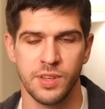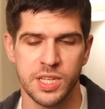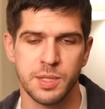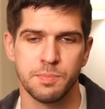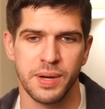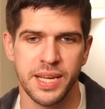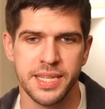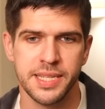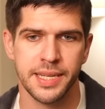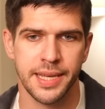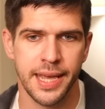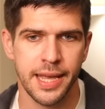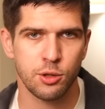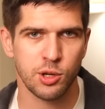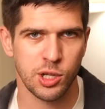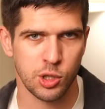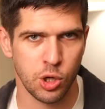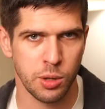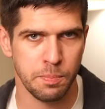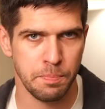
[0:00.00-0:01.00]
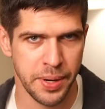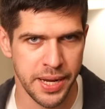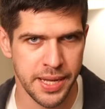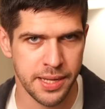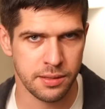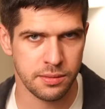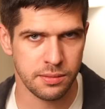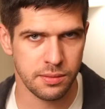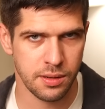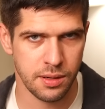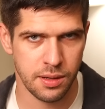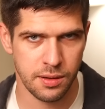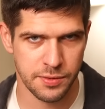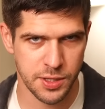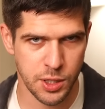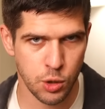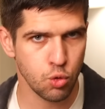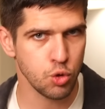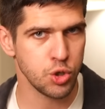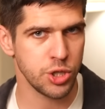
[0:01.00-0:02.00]
Ведь по этикету, который принят э, в
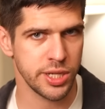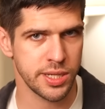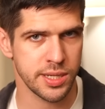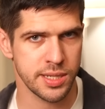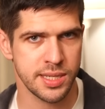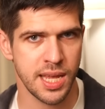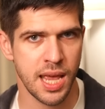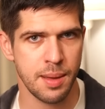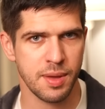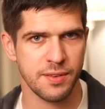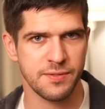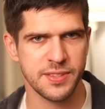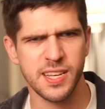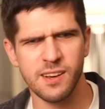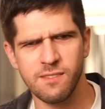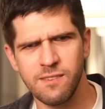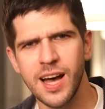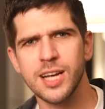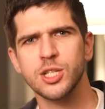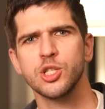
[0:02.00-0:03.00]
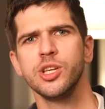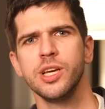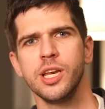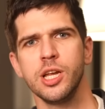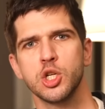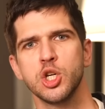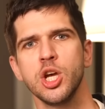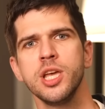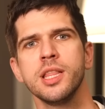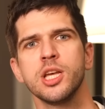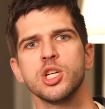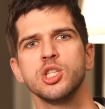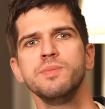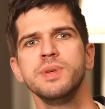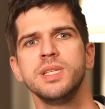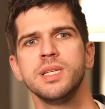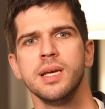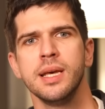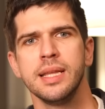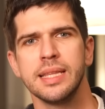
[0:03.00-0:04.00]
текущей системе, все важные решения должны
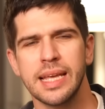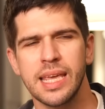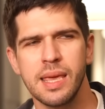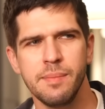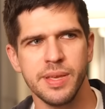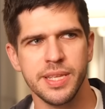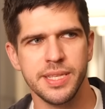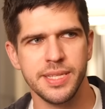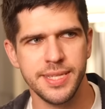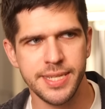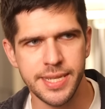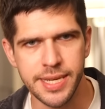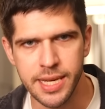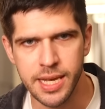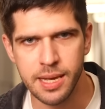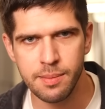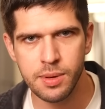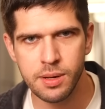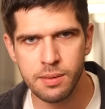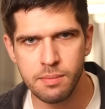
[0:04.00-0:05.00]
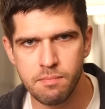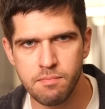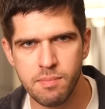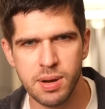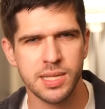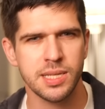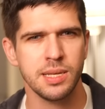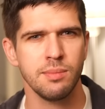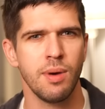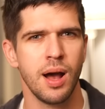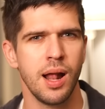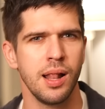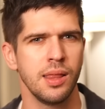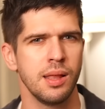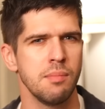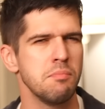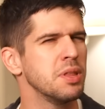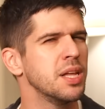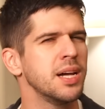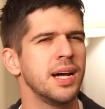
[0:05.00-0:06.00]
быть такими тихими,
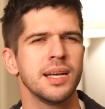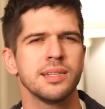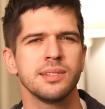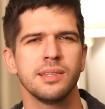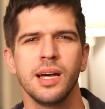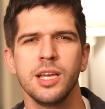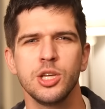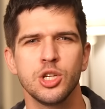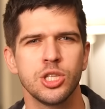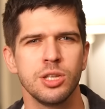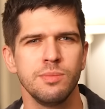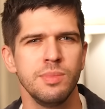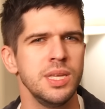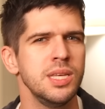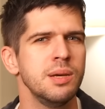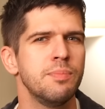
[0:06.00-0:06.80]
максимально многозначными и